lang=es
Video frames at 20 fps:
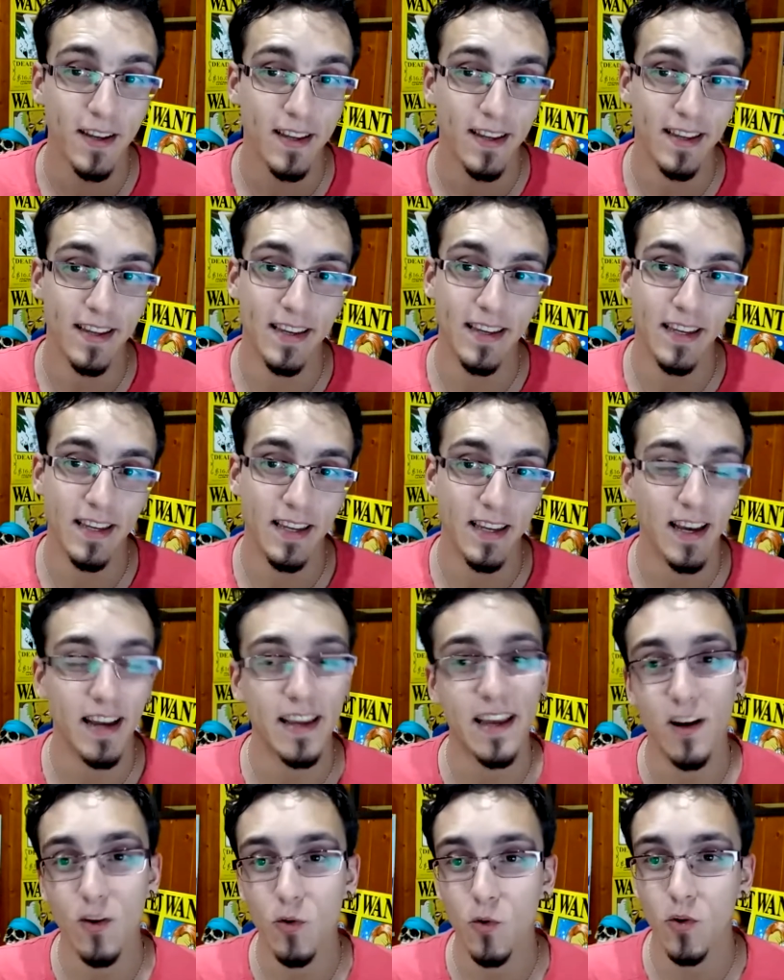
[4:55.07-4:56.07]
eh, hay
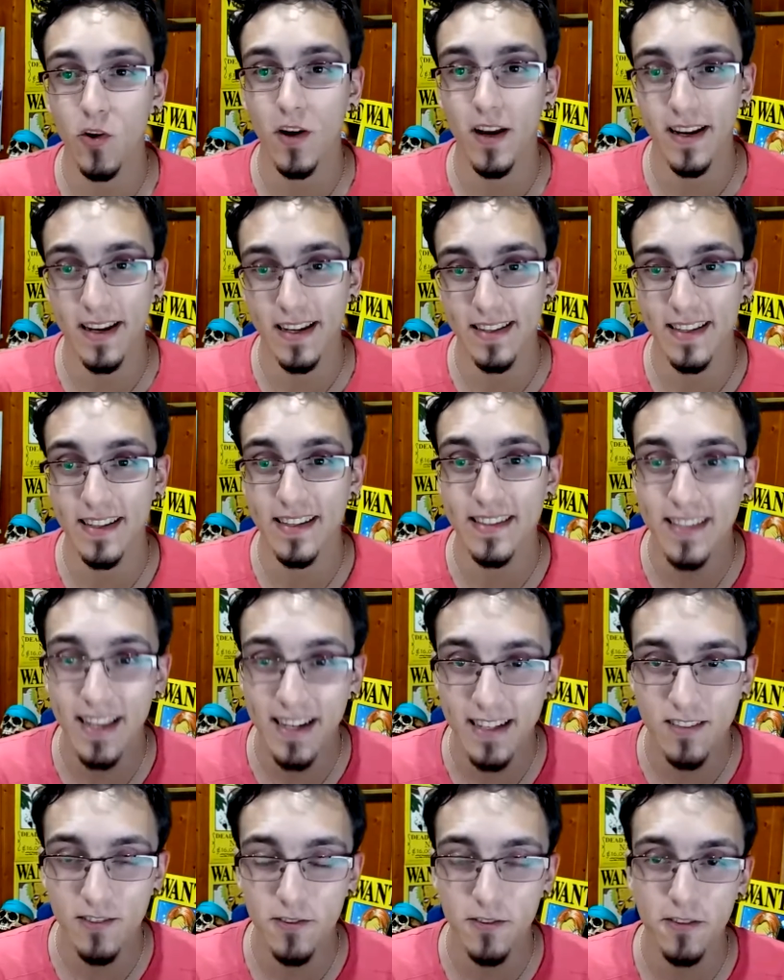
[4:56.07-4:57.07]
algunos en el que tienen
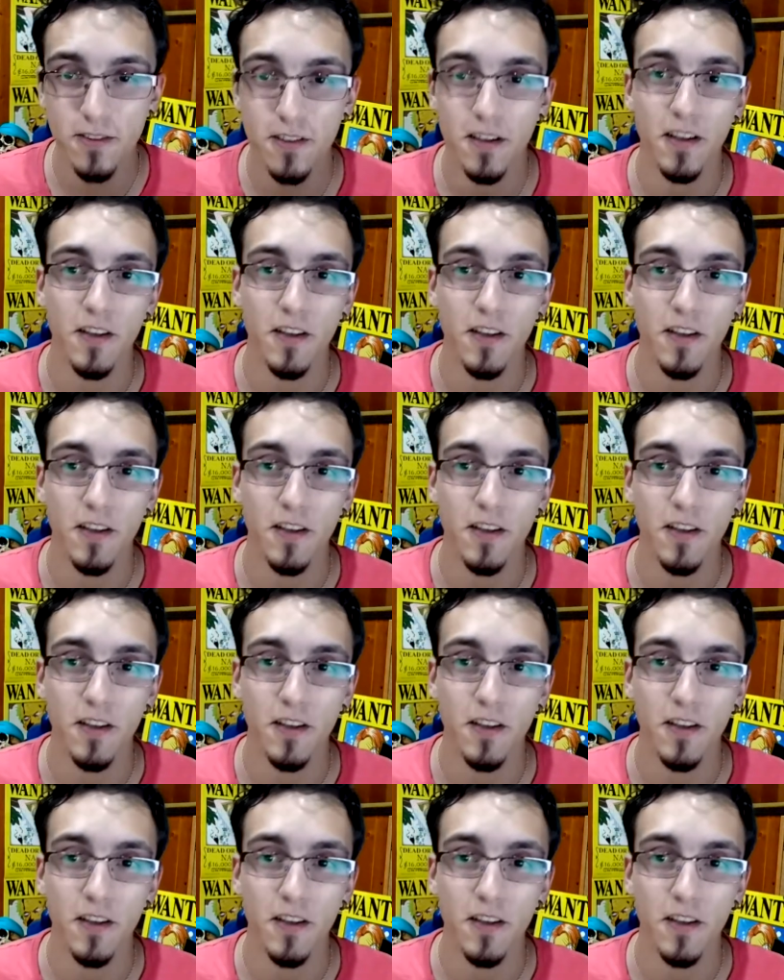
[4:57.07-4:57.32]
textos